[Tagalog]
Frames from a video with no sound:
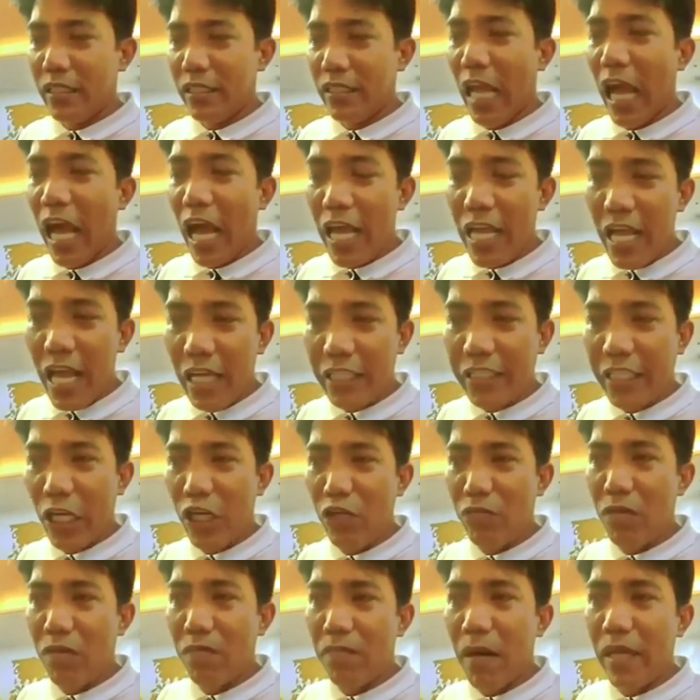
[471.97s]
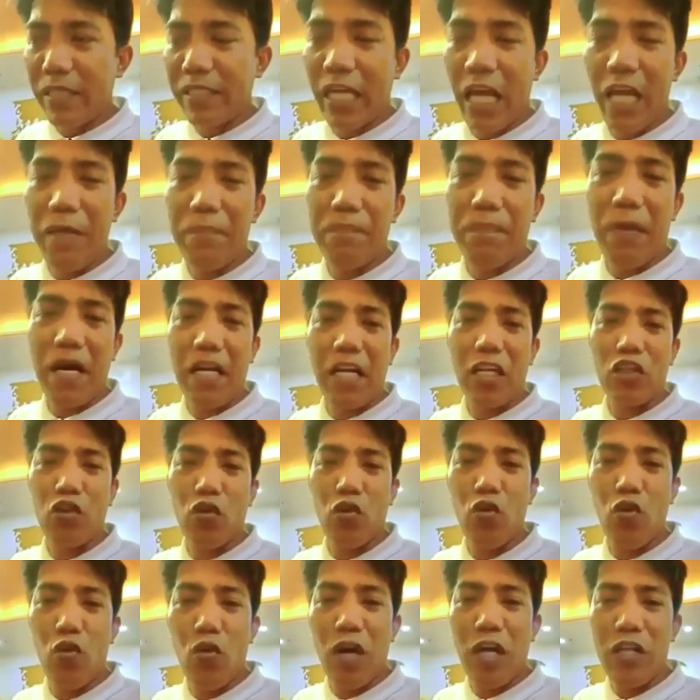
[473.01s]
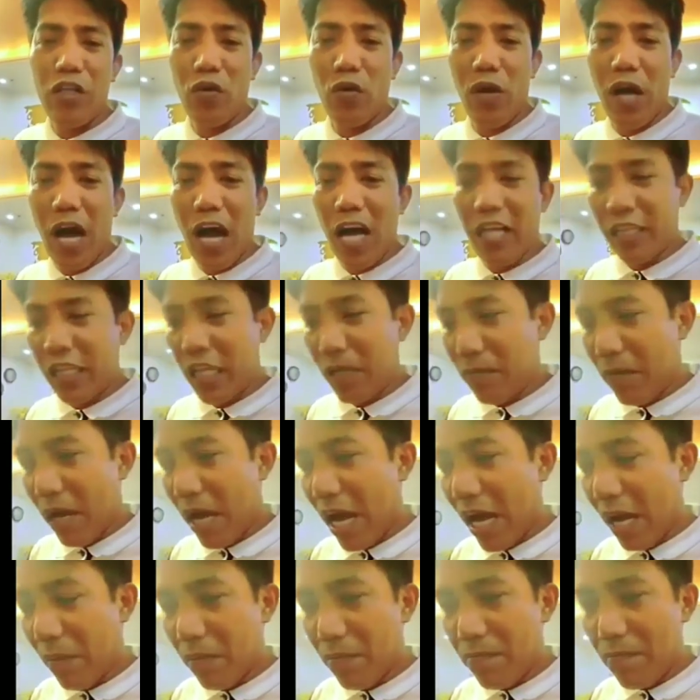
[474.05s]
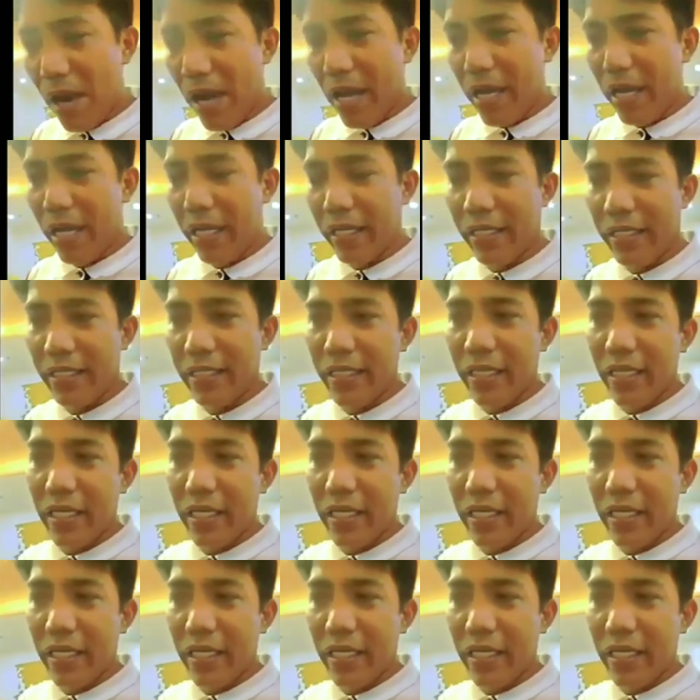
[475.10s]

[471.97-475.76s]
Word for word: na kaya siya lumabas ay para tulungan yung ating mga kababayan,